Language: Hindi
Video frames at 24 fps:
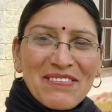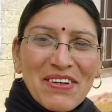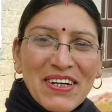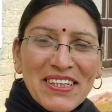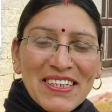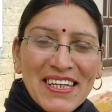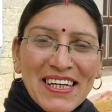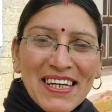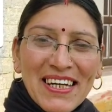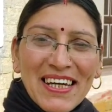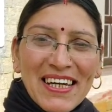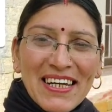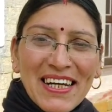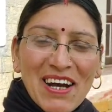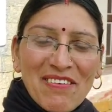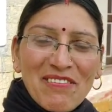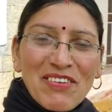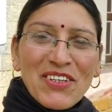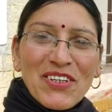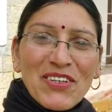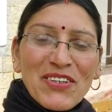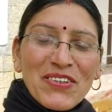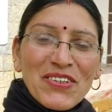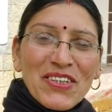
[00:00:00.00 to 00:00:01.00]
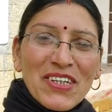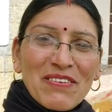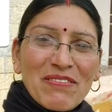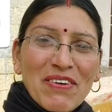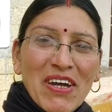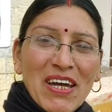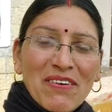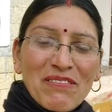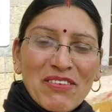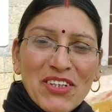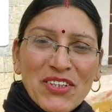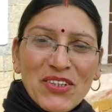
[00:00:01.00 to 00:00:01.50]
वैसे काफ़ी दिनों से
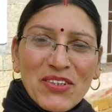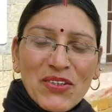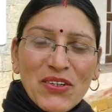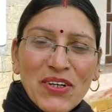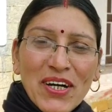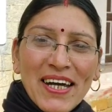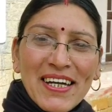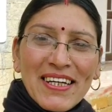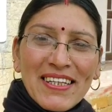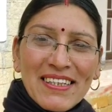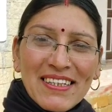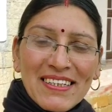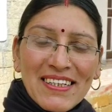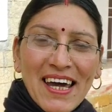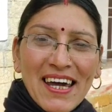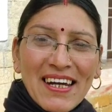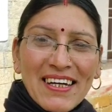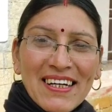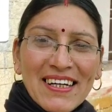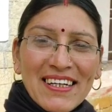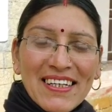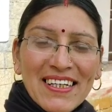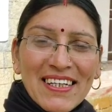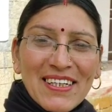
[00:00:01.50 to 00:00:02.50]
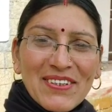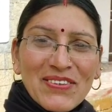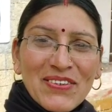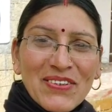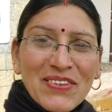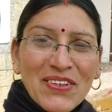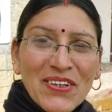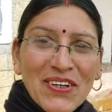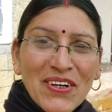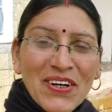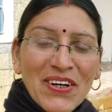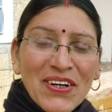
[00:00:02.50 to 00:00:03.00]
मैं मिस्त्रियों का इंतज़ार कर रही हूँ